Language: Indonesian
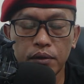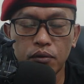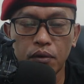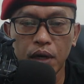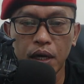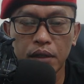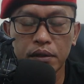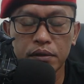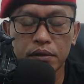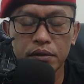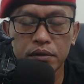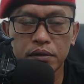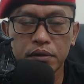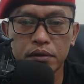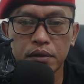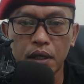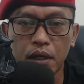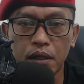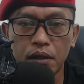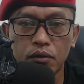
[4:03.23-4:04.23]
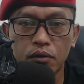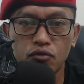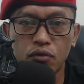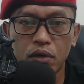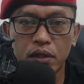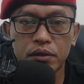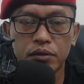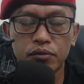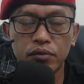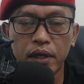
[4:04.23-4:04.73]
luas sangat
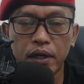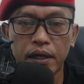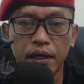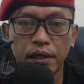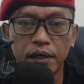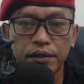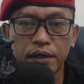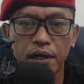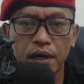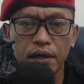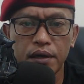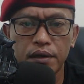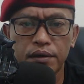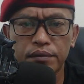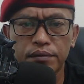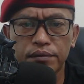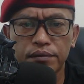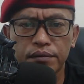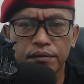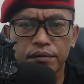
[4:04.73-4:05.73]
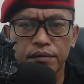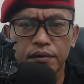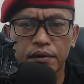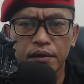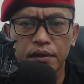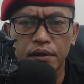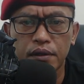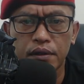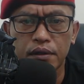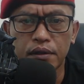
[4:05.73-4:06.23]
luas wilayahnya
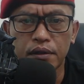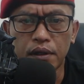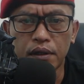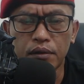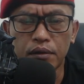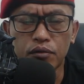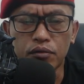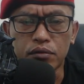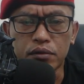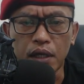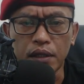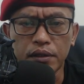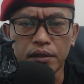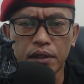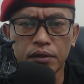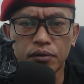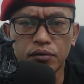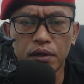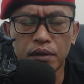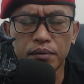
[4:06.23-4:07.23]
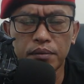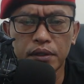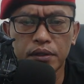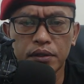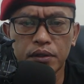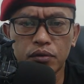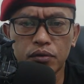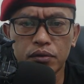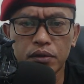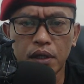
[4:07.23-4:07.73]
dan hutannya juga
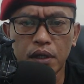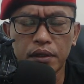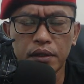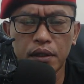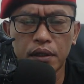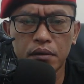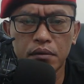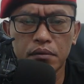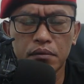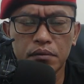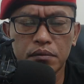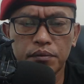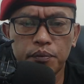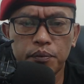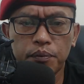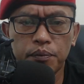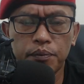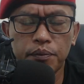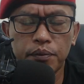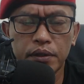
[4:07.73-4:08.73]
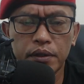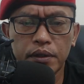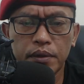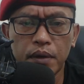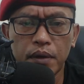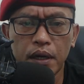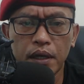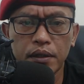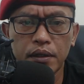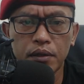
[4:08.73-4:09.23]
masih hutan yang
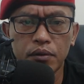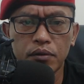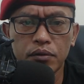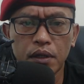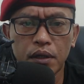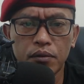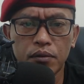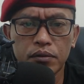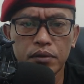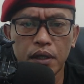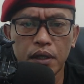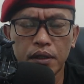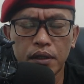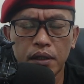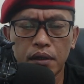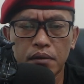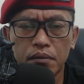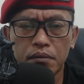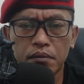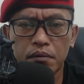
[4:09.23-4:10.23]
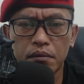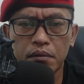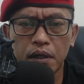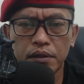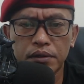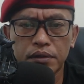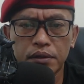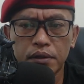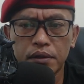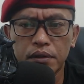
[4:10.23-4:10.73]
ibaratnya hutang-hutang yang
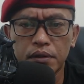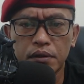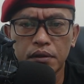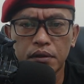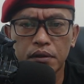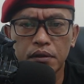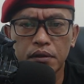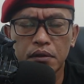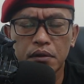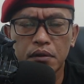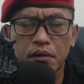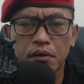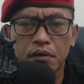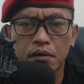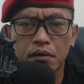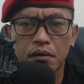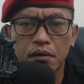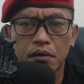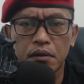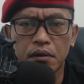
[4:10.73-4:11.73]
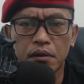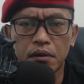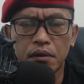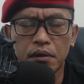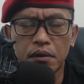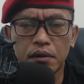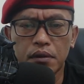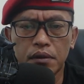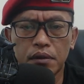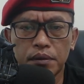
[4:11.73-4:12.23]
masih
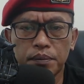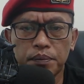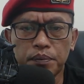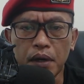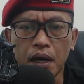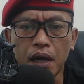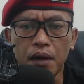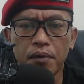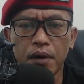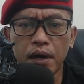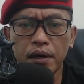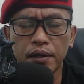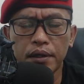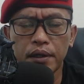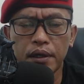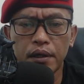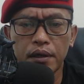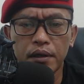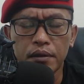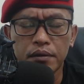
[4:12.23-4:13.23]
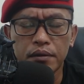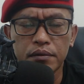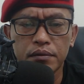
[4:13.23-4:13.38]
uh, perawan ya